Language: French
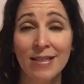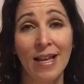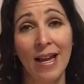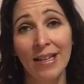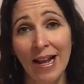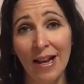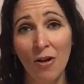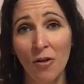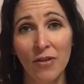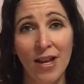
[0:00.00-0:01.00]
Ça aide à la
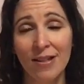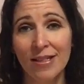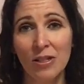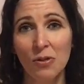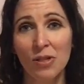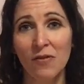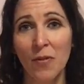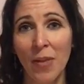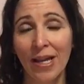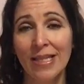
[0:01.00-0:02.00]
confiance. C'est sûr, ça fait
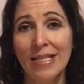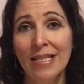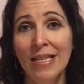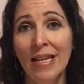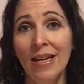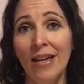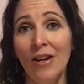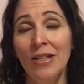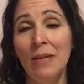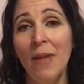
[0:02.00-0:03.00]
partie
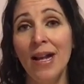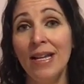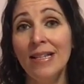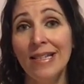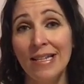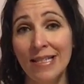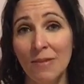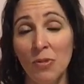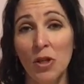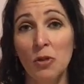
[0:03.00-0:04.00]
euh, des balises,
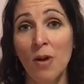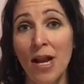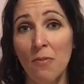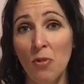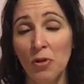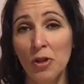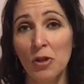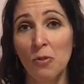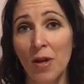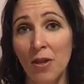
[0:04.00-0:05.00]
l'estime de soi, l'amour de
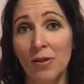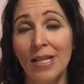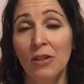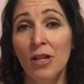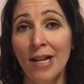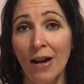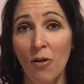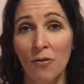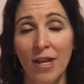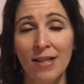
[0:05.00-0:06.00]
soi. Donc, ça donne la
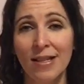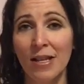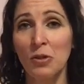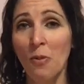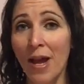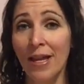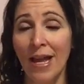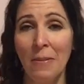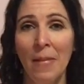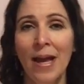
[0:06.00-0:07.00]
confiance en soi
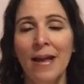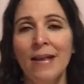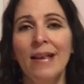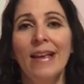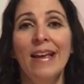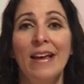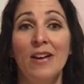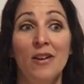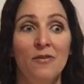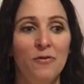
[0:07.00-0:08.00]
également.
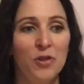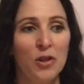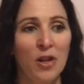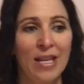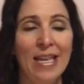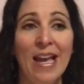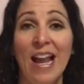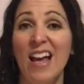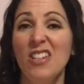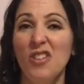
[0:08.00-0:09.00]
Euh, vous seriez à
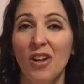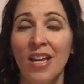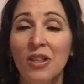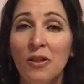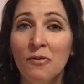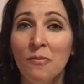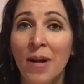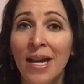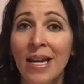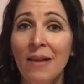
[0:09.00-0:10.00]
l'aise de rire de
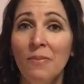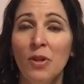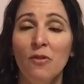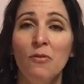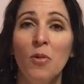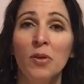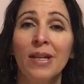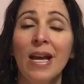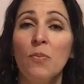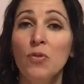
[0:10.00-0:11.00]
vous-même, de vous
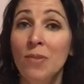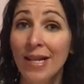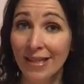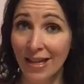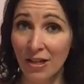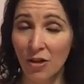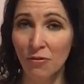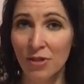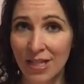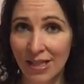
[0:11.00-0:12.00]
montrer en public tel que
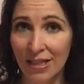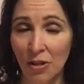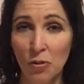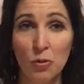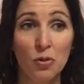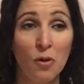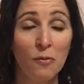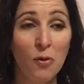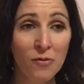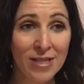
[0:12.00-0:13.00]
vous êtes et non sous un
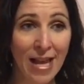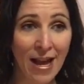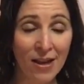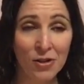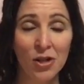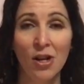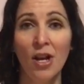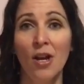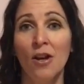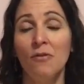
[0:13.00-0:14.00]
faux visage.
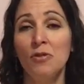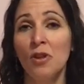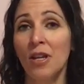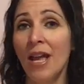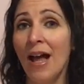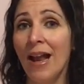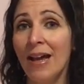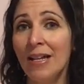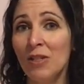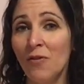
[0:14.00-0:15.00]
vous seriez à
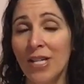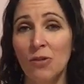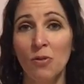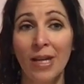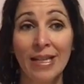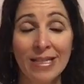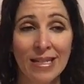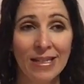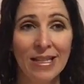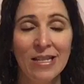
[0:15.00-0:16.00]
l'aise face aux
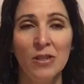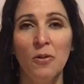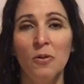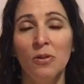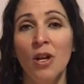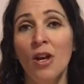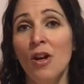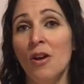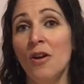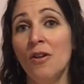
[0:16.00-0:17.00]
critiques des autres.
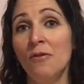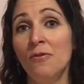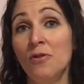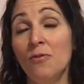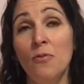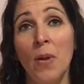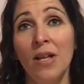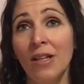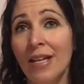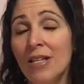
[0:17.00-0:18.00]
vous,
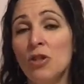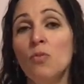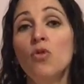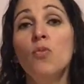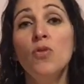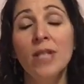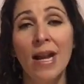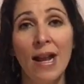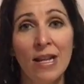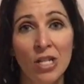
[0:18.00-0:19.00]
prendriez ça beaucoup plus à
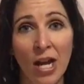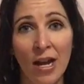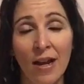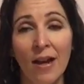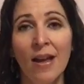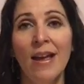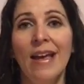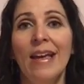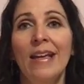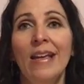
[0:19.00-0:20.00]
la légère
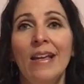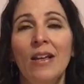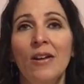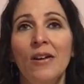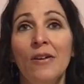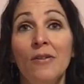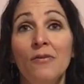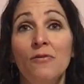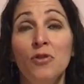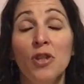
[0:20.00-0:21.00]
et
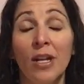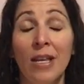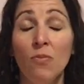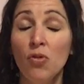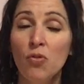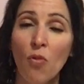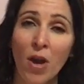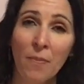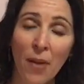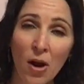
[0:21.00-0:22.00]
vous auriez beaucoup
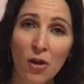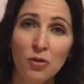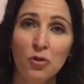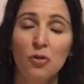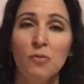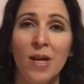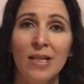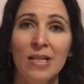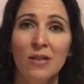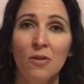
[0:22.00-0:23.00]
moins peur du jugement
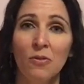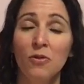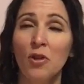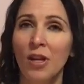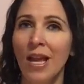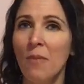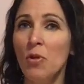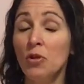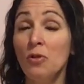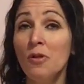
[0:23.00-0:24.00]
des autres. Vous seriez en
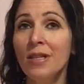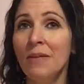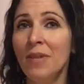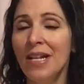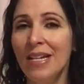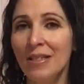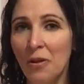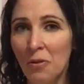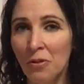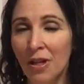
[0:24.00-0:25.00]
mesure d'aimer les
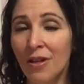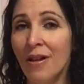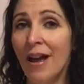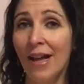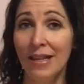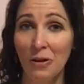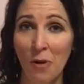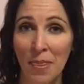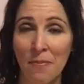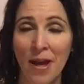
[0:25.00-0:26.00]
autres
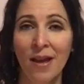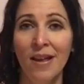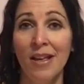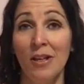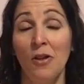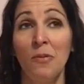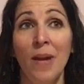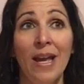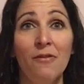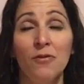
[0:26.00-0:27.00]
adéquatement. Donc,
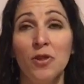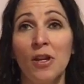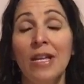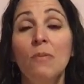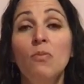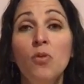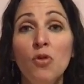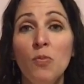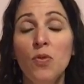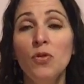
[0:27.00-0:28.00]
bref, vous seriez
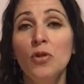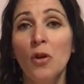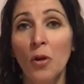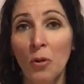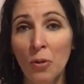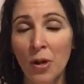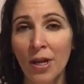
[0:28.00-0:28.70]
beaucoup plus heureux.